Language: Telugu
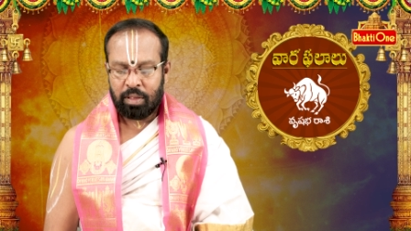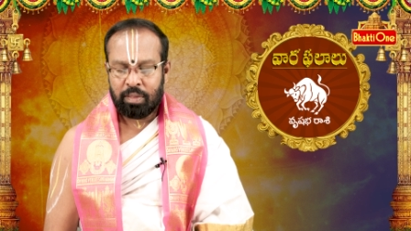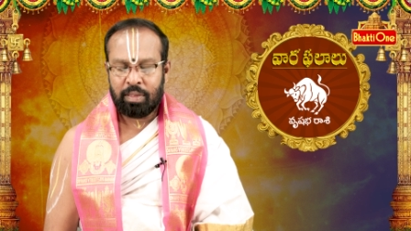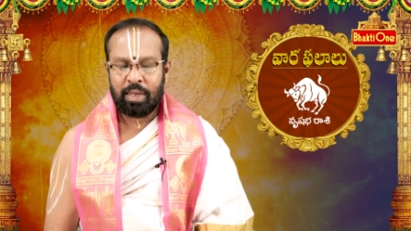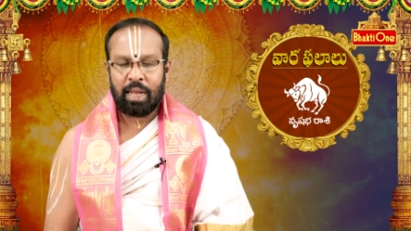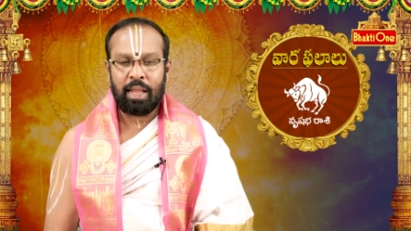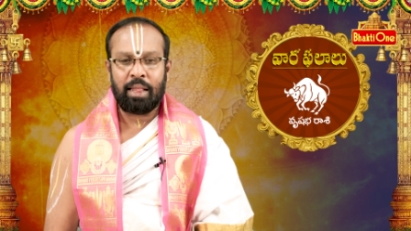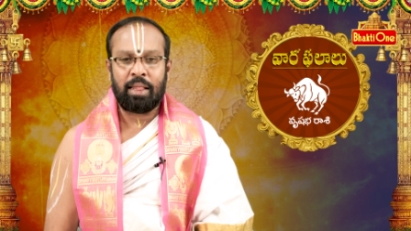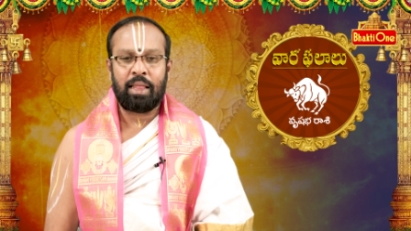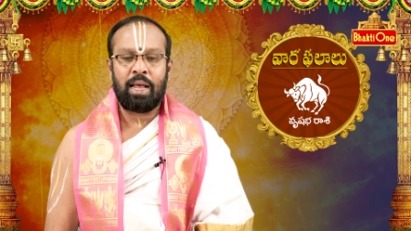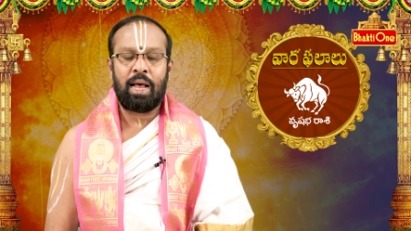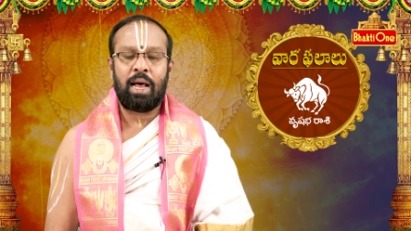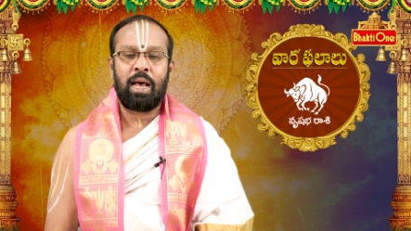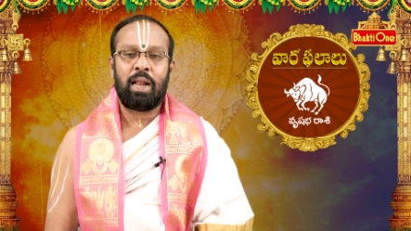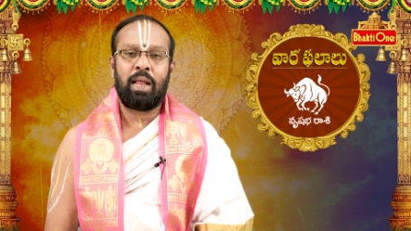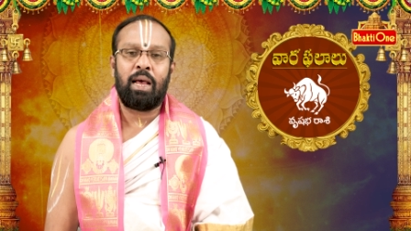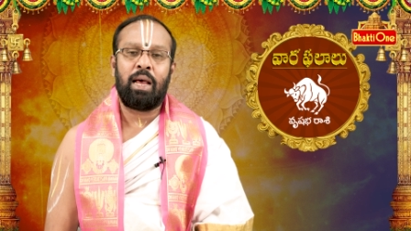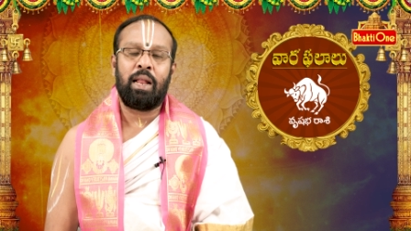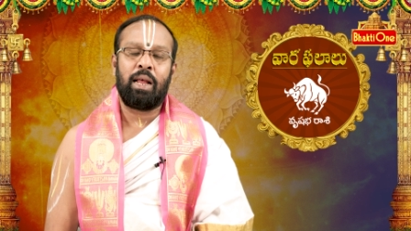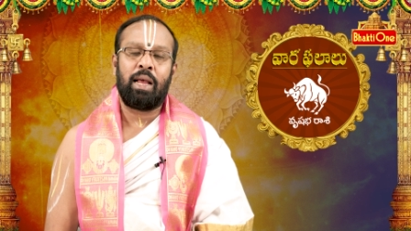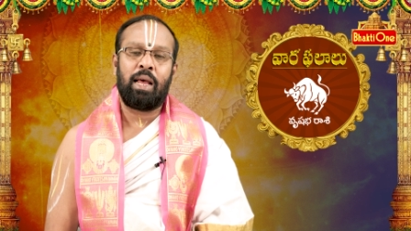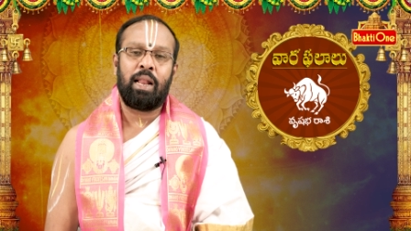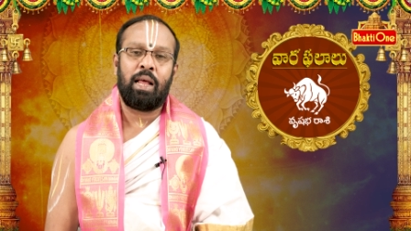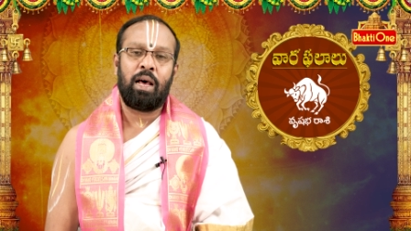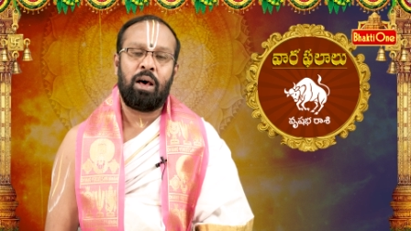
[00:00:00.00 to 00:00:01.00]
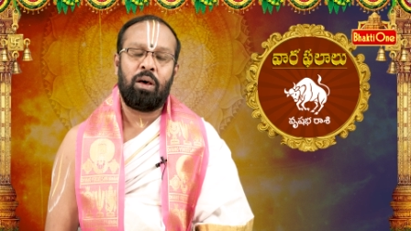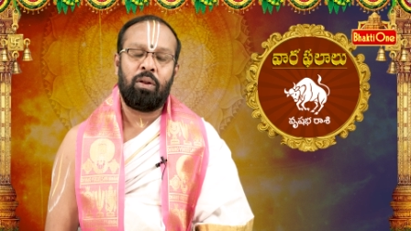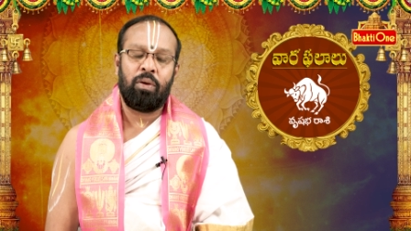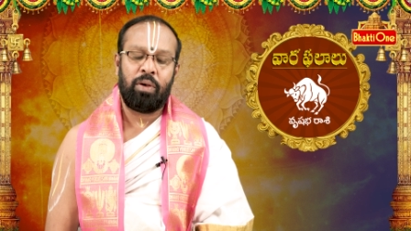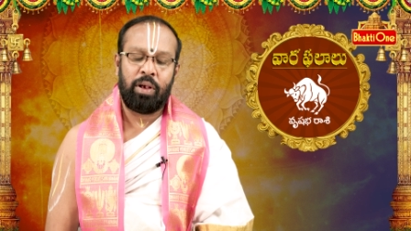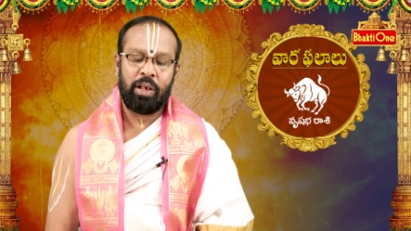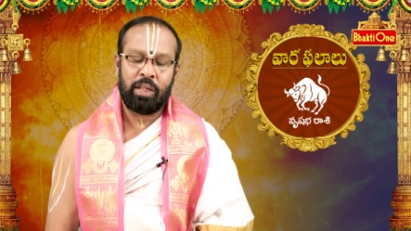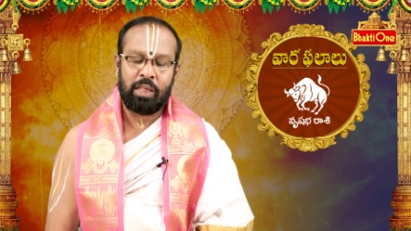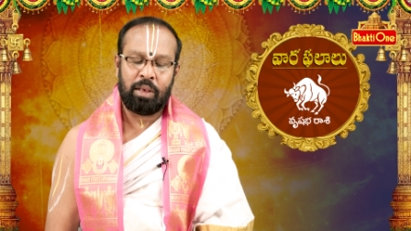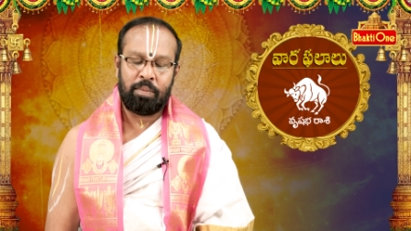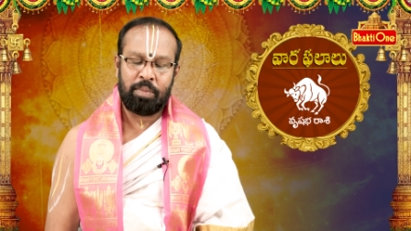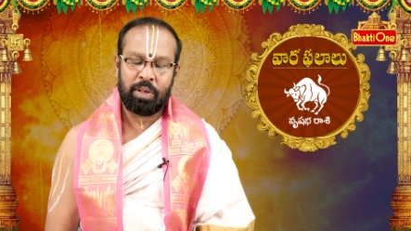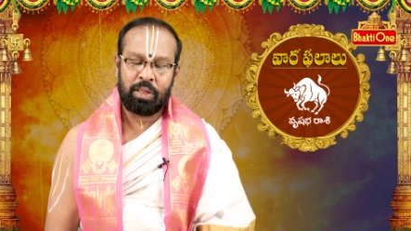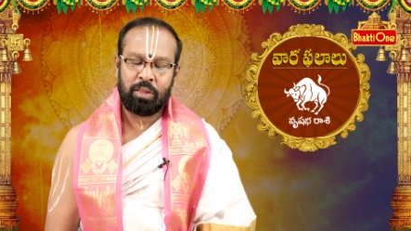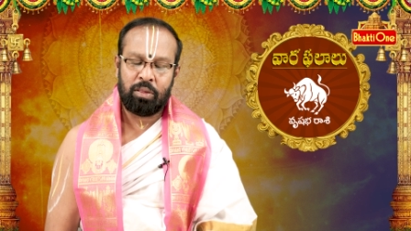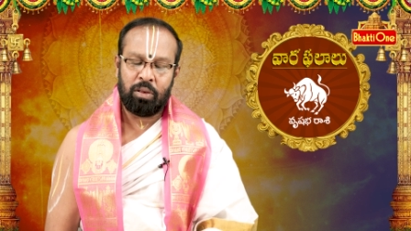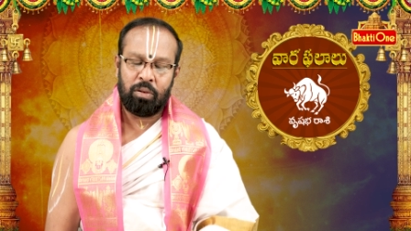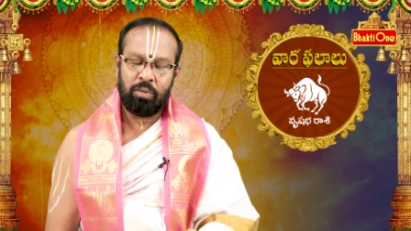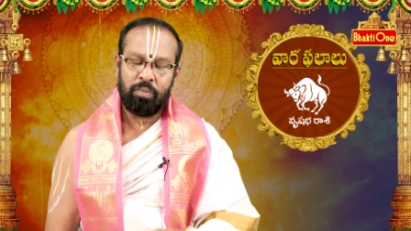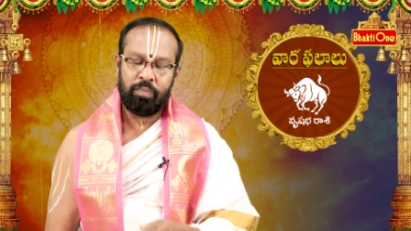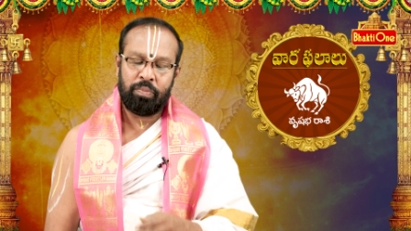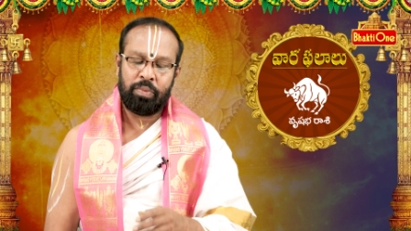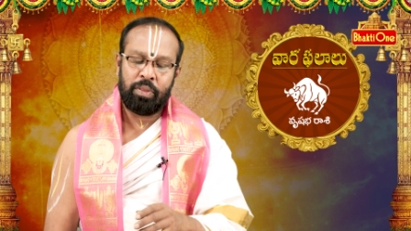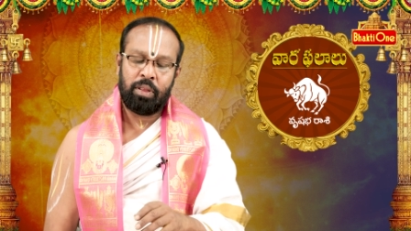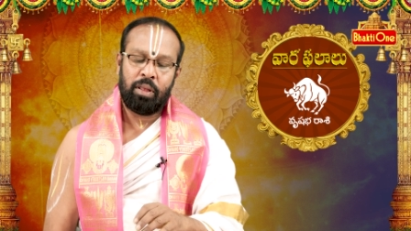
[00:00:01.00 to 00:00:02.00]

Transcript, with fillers: సంతానానికి అనారోగ్య సమస్యలు